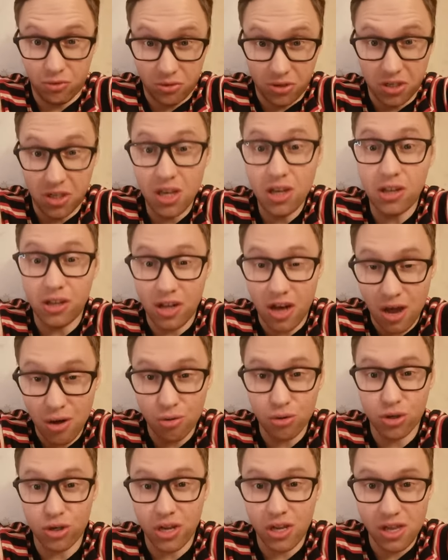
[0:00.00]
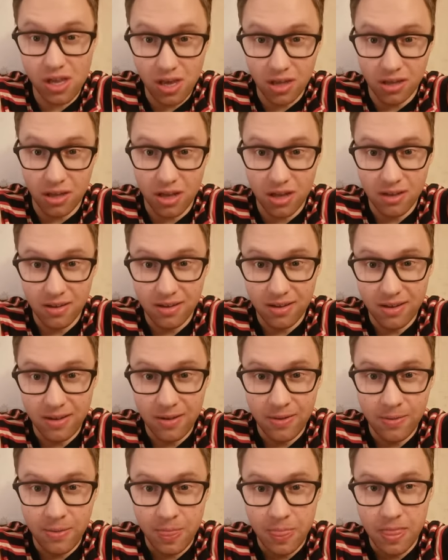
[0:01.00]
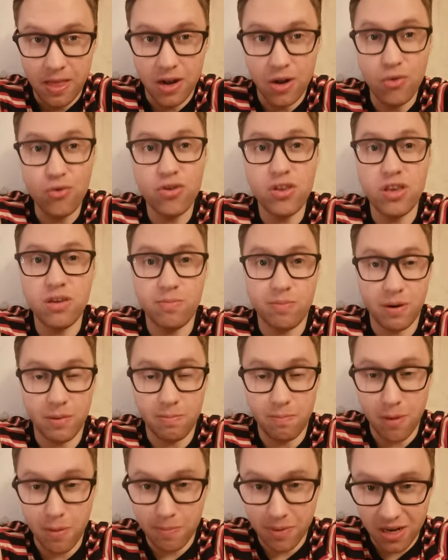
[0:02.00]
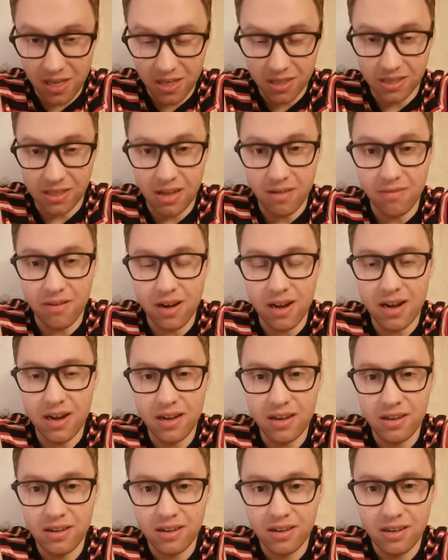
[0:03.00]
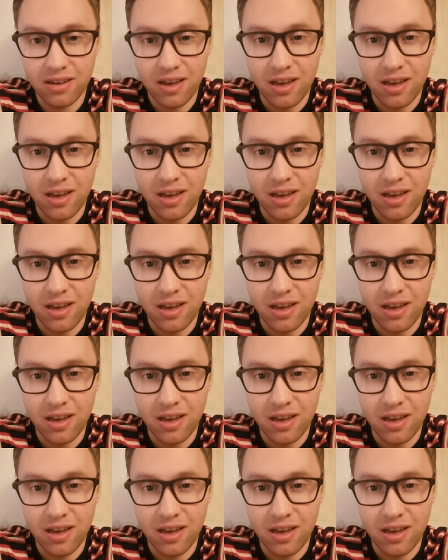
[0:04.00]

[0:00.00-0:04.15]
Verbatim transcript: сделал хорошее дело. Люди и попротестовали,